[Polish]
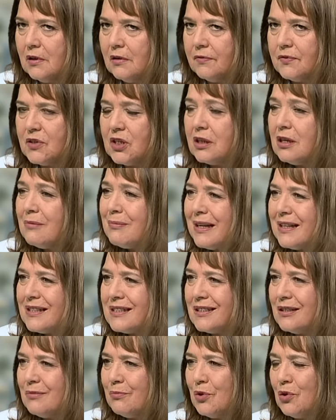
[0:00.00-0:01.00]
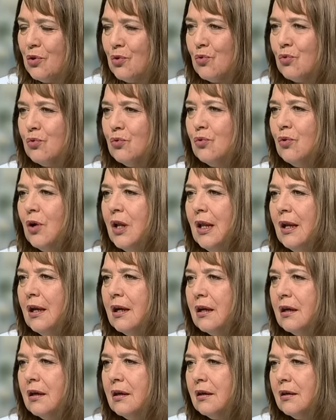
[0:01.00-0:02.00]
Y, w 17 roku
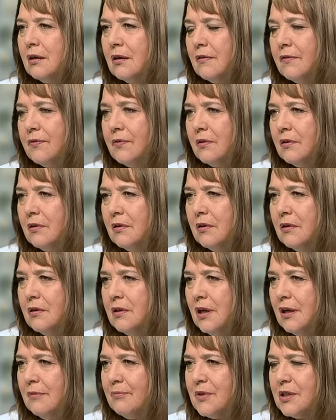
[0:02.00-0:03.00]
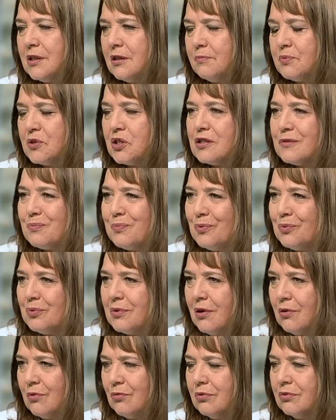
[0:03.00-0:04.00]
y, Niemcy przez
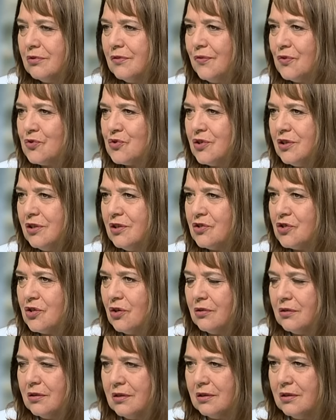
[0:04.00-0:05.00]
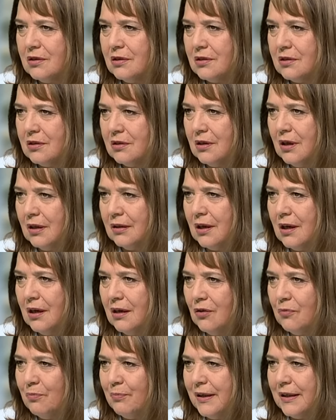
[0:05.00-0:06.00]
pół roku tworzyli rząd z
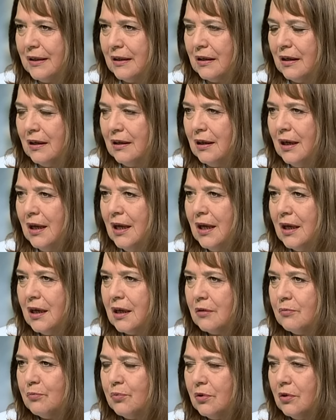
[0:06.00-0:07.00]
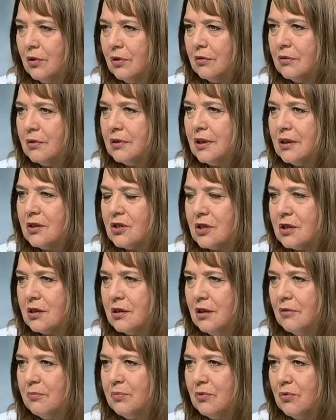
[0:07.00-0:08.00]
Angelą Merkel, bo też
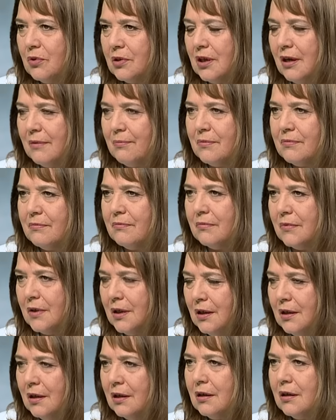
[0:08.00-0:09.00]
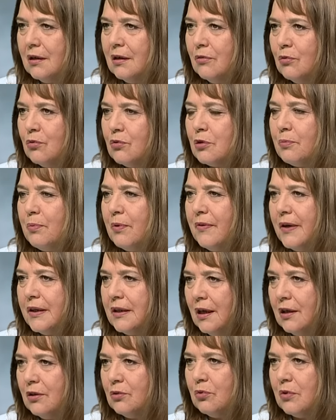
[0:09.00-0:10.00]
nie było tam y,
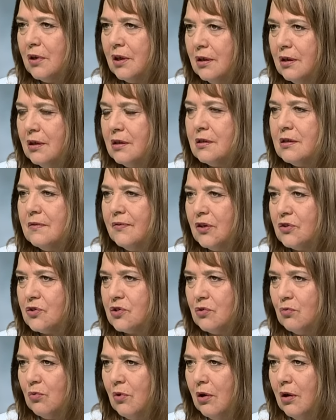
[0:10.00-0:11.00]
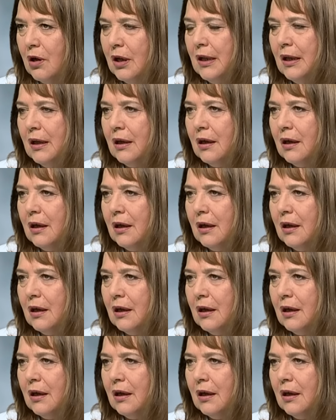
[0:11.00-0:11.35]
ugrupowania, które zwiększyło